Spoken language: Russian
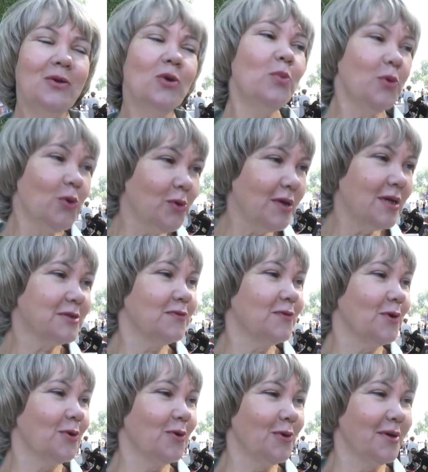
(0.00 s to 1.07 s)
Люблю я
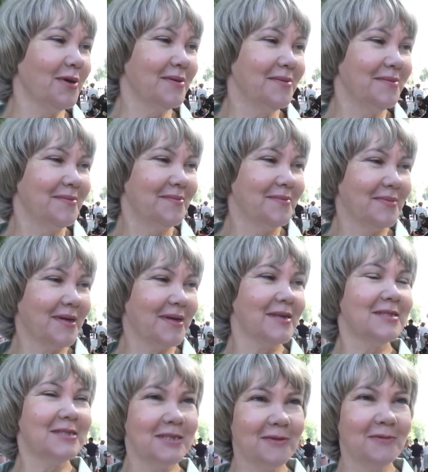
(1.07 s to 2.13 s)
свой город,
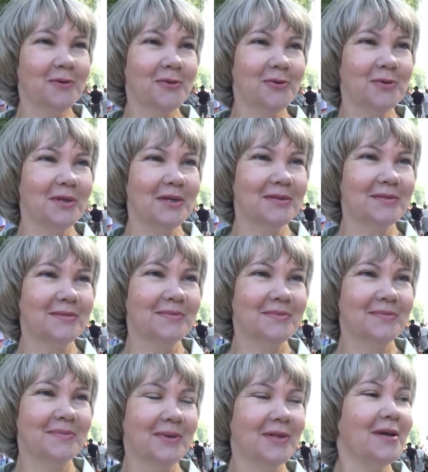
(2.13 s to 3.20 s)
красивый он у нас,
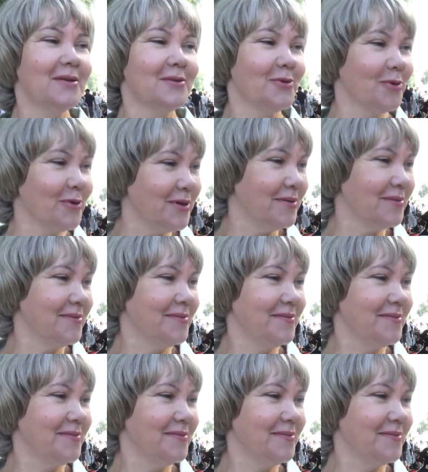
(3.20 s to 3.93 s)
молодой.